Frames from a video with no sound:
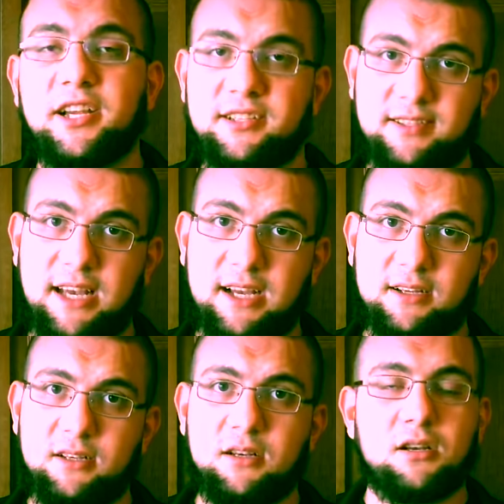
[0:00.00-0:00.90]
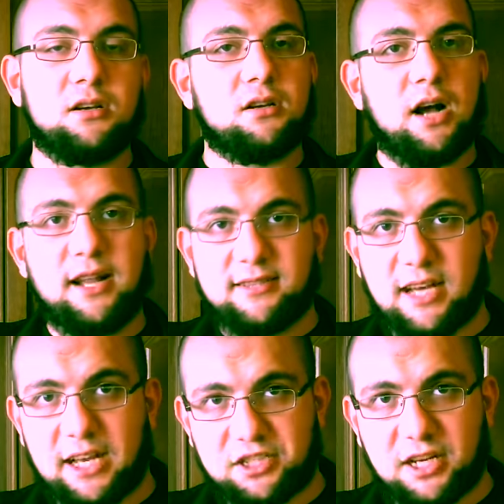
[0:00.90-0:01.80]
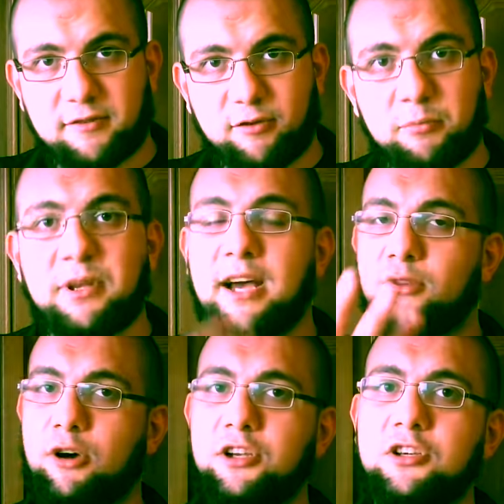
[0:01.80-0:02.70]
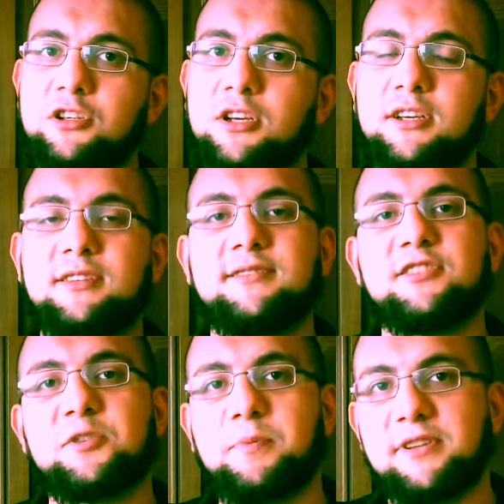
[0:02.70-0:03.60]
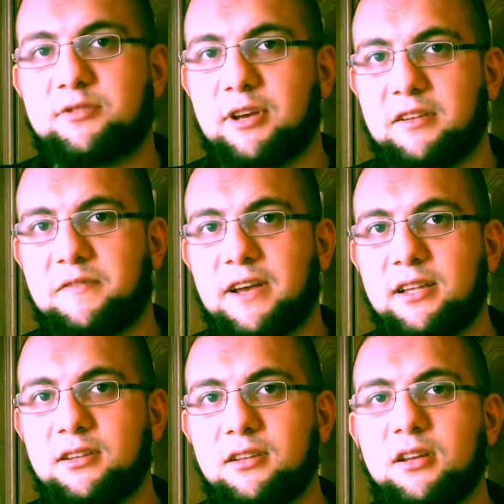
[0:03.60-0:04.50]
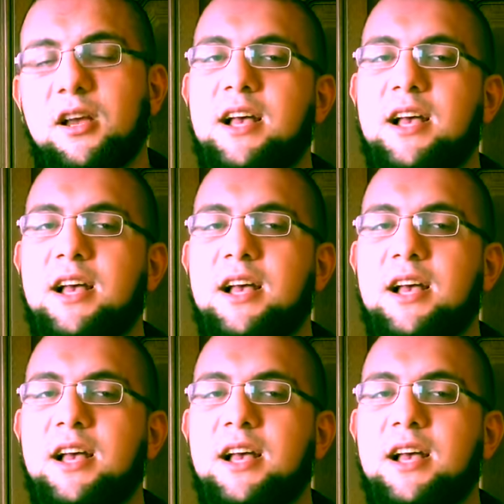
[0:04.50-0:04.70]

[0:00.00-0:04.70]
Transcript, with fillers: Ich sage, als Ratschlag von mir an euch, dieses Spiel zu entfernen.